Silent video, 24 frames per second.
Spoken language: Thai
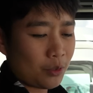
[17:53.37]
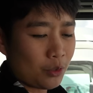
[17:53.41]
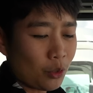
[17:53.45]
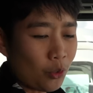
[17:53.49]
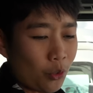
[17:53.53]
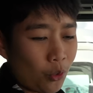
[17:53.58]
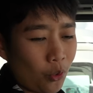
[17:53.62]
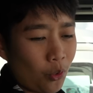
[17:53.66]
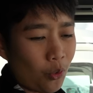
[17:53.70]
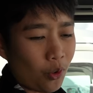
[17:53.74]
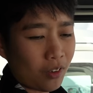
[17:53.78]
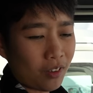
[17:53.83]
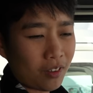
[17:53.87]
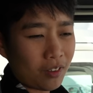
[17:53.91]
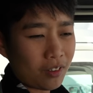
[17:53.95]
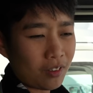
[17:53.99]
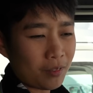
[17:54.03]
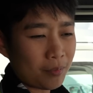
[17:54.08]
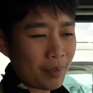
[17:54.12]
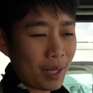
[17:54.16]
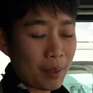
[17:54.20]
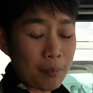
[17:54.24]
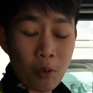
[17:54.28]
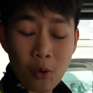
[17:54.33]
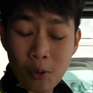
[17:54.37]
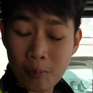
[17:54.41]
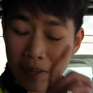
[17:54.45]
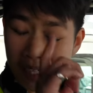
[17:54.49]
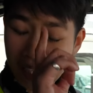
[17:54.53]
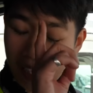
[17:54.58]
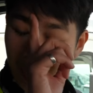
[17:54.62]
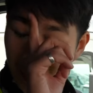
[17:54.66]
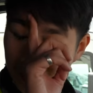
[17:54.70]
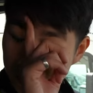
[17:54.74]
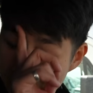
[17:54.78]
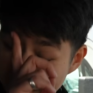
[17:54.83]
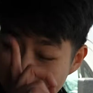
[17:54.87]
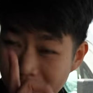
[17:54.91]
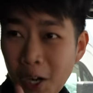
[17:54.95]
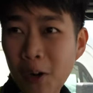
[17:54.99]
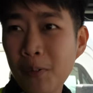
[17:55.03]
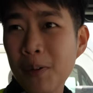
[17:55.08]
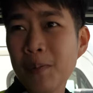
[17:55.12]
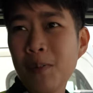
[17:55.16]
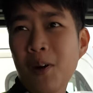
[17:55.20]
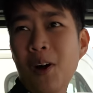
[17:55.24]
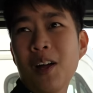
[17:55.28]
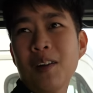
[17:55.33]
ลูกแม่พูดมาคำเดียว
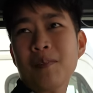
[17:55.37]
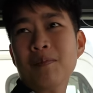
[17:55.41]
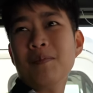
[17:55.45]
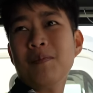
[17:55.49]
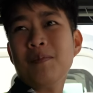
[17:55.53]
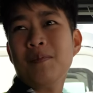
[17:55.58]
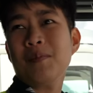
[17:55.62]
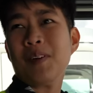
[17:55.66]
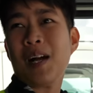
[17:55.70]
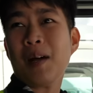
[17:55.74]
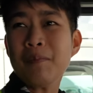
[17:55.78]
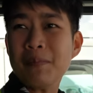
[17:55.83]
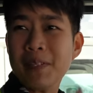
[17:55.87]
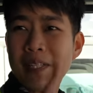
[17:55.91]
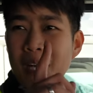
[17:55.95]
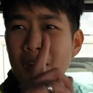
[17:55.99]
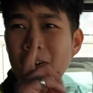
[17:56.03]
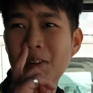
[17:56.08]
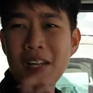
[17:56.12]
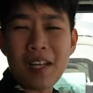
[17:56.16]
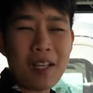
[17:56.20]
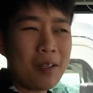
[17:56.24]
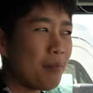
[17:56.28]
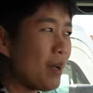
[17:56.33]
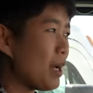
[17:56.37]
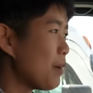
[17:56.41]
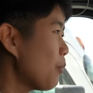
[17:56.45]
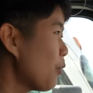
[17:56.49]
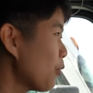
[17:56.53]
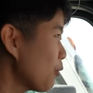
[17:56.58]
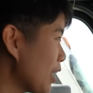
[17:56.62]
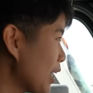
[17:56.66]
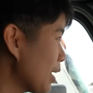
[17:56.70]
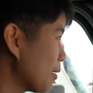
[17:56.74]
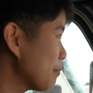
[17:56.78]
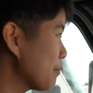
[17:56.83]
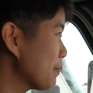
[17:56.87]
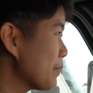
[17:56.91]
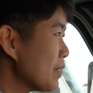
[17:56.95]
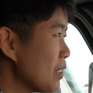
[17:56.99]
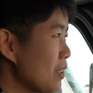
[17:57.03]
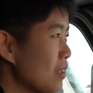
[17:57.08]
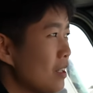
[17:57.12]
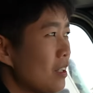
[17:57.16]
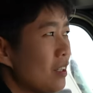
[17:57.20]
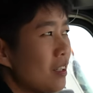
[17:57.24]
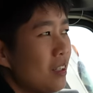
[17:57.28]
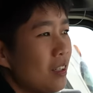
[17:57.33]
พี่มอสคำเดียวเลยแม่พูดว่า
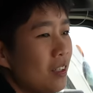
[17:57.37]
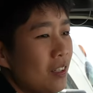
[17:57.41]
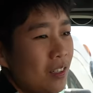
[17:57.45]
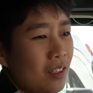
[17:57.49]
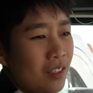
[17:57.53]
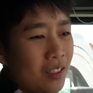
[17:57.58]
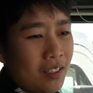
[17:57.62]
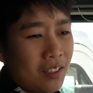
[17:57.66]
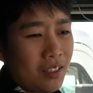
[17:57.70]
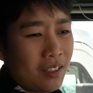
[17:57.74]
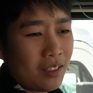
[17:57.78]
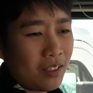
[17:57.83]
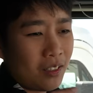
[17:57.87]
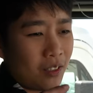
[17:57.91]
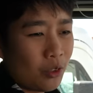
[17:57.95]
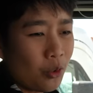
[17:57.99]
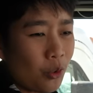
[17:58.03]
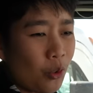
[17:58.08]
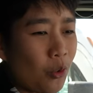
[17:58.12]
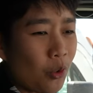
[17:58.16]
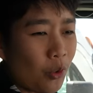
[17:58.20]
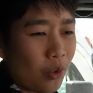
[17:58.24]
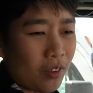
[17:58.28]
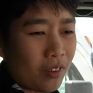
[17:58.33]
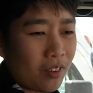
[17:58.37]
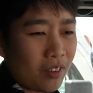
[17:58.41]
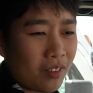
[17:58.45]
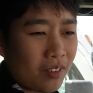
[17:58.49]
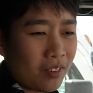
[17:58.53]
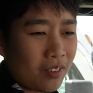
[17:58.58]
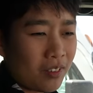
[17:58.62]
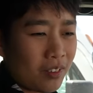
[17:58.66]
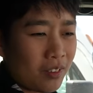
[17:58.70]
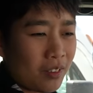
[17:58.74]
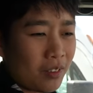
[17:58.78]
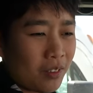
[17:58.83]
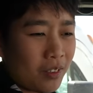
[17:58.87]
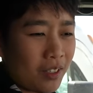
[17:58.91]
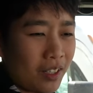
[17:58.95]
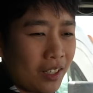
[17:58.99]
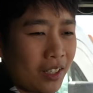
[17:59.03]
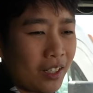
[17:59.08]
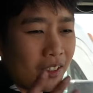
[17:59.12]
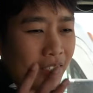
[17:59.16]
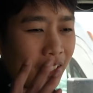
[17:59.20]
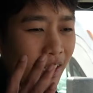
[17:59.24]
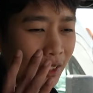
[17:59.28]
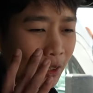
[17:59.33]
ลูกเอ
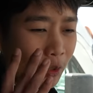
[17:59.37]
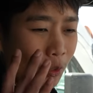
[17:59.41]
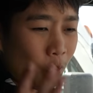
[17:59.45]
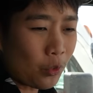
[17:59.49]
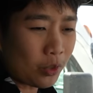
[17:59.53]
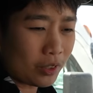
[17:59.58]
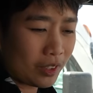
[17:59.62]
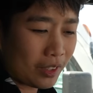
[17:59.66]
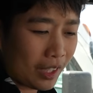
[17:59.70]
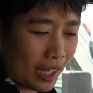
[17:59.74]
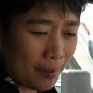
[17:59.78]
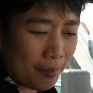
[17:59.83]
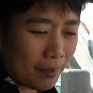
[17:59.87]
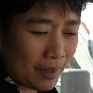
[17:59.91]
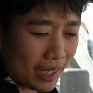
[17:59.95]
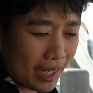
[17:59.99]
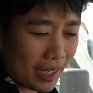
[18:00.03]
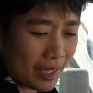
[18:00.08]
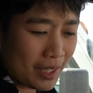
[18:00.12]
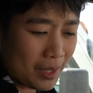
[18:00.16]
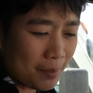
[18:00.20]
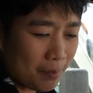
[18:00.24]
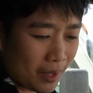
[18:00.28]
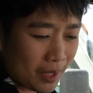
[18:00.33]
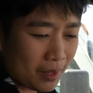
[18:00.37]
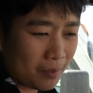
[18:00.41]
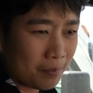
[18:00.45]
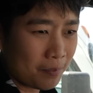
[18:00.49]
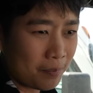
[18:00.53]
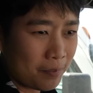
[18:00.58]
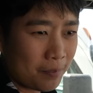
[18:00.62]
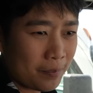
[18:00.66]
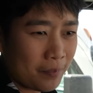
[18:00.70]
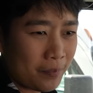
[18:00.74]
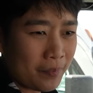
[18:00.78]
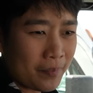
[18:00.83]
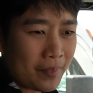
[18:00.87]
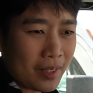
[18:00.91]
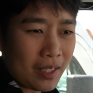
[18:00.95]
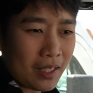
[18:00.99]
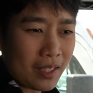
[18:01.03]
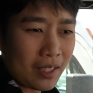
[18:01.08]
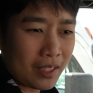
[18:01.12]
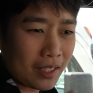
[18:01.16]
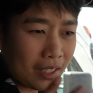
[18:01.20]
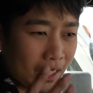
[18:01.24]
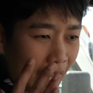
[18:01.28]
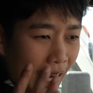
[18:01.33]
อถ้าลูกทำอะไรที่มัน
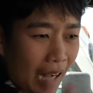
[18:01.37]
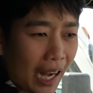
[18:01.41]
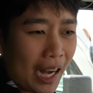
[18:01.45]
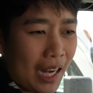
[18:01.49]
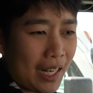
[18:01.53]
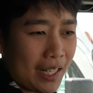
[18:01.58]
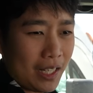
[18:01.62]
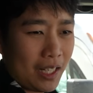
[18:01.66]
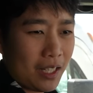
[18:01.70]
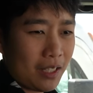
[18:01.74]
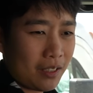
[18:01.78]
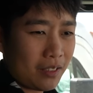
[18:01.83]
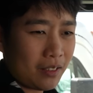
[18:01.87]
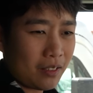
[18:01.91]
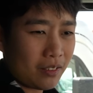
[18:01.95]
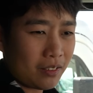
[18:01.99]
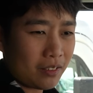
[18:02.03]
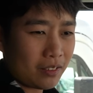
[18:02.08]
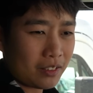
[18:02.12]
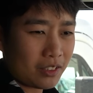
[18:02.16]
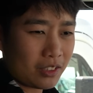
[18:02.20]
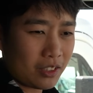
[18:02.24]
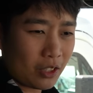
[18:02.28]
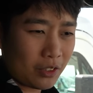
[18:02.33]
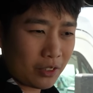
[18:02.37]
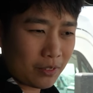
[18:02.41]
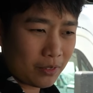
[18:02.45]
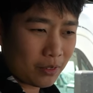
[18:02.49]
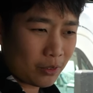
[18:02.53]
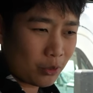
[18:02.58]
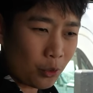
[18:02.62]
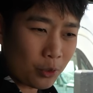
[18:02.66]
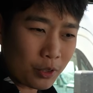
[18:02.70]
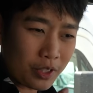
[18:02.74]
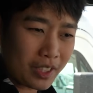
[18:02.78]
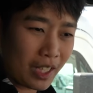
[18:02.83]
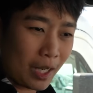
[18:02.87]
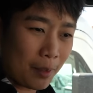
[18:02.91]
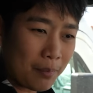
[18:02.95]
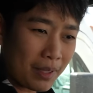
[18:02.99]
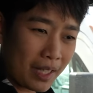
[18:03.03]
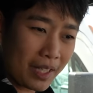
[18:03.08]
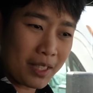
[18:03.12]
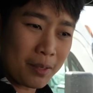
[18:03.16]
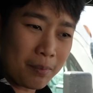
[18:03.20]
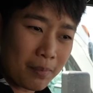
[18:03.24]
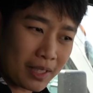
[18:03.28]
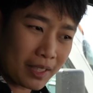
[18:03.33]
ง่ายอะจะลูกจะทำอะ
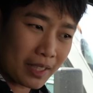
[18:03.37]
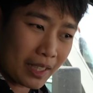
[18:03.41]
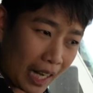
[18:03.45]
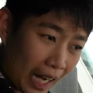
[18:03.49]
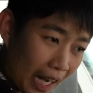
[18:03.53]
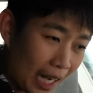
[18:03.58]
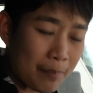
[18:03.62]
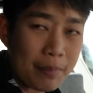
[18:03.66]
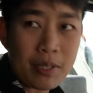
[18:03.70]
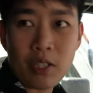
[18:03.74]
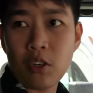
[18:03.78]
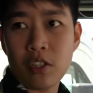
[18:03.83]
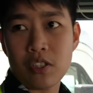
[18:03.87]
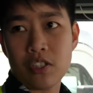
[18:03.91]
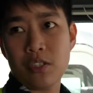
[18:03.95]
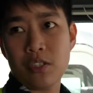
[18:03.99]
ไรที่มันง่ายไปตลอด